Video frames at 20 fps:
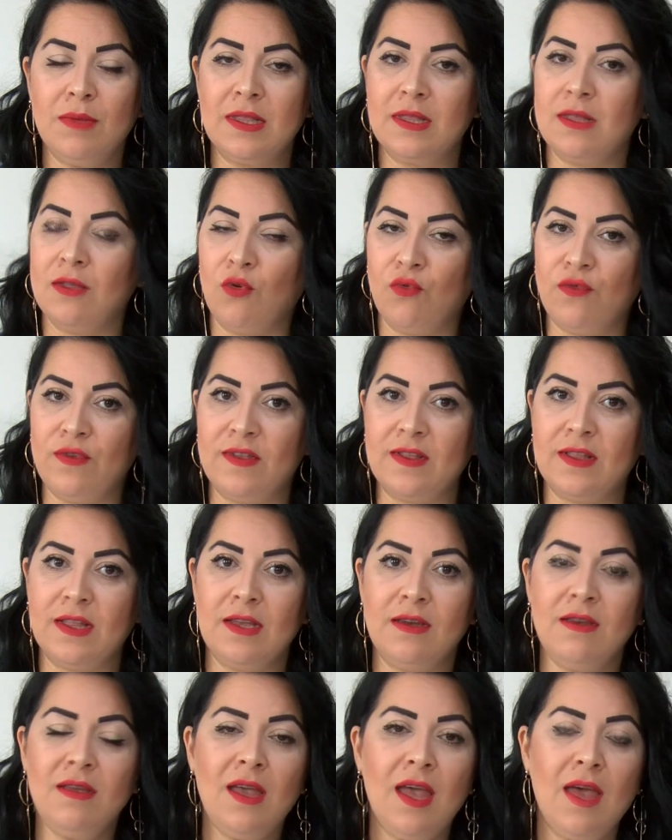basın
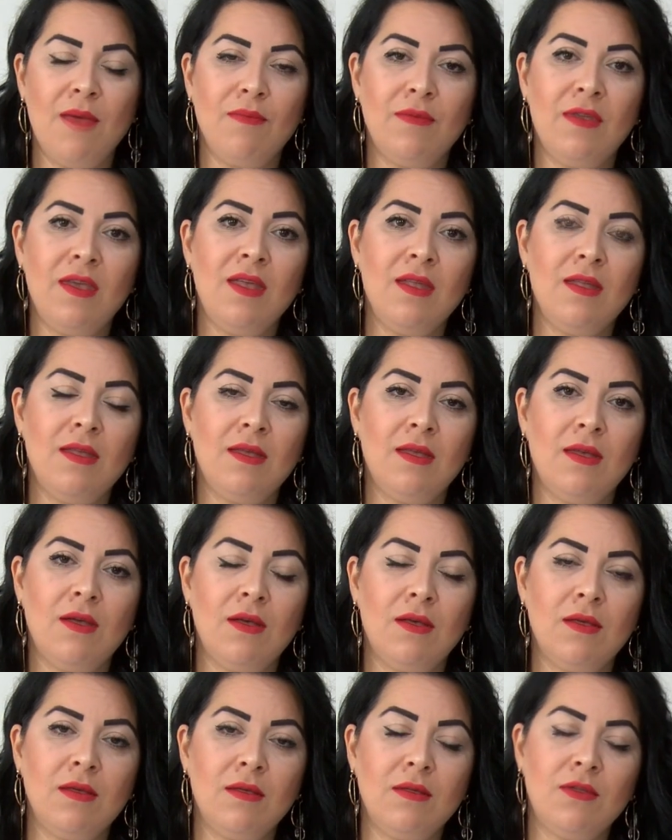ofisleri hem
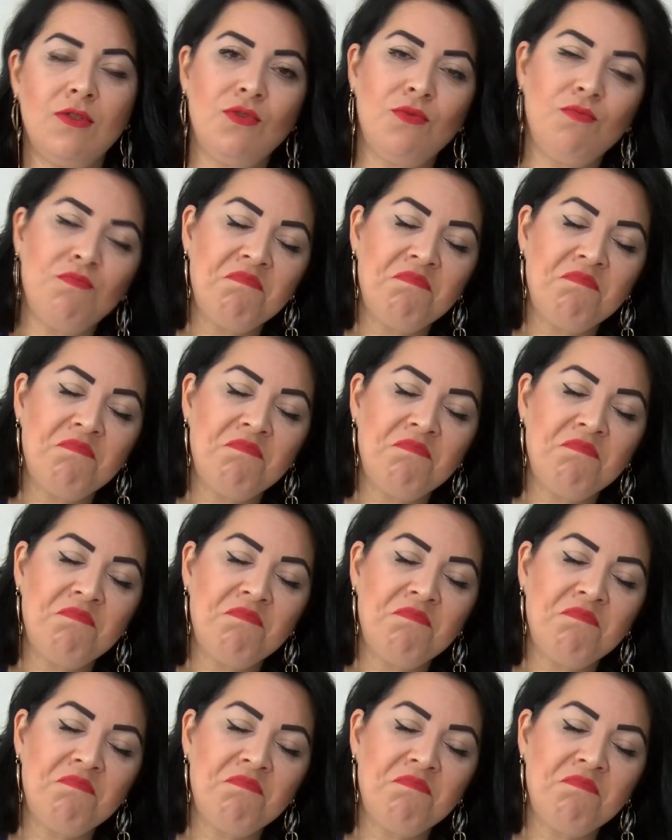de